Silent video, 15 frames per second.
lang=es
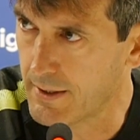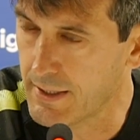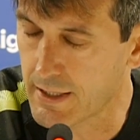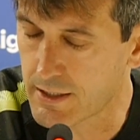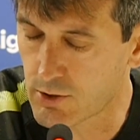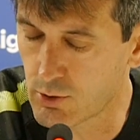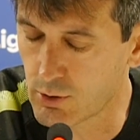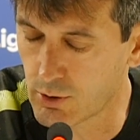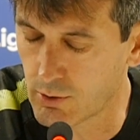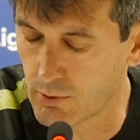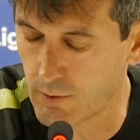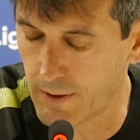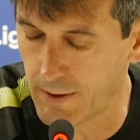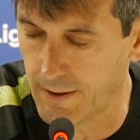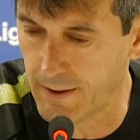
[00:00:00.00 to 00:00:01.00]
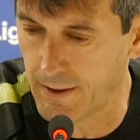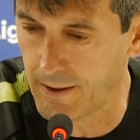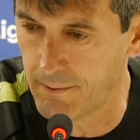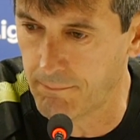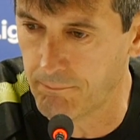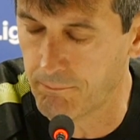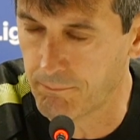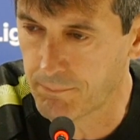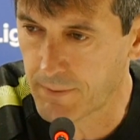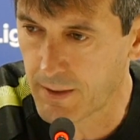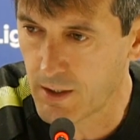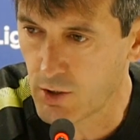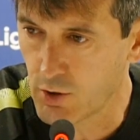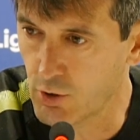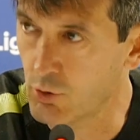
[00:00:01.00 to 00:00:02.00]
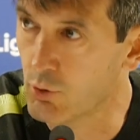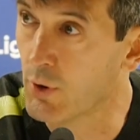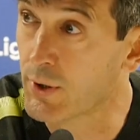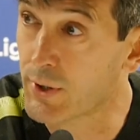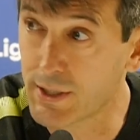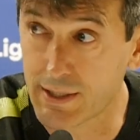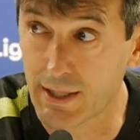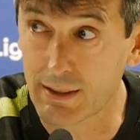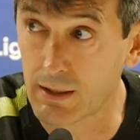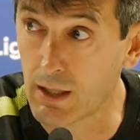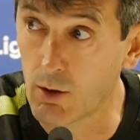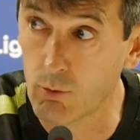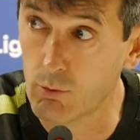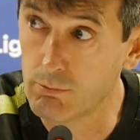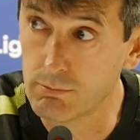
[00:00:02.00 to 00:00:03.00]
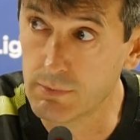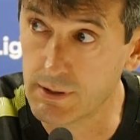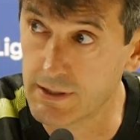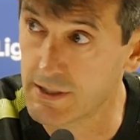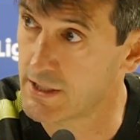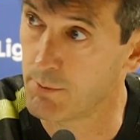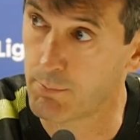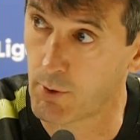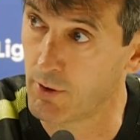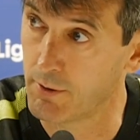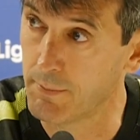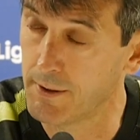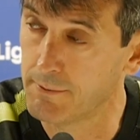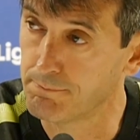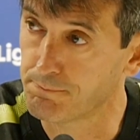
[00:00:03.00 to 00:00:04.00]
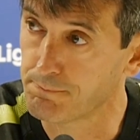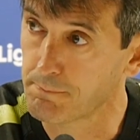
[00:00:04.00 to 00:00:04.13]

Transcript: Y esto eh, no he detectado este problema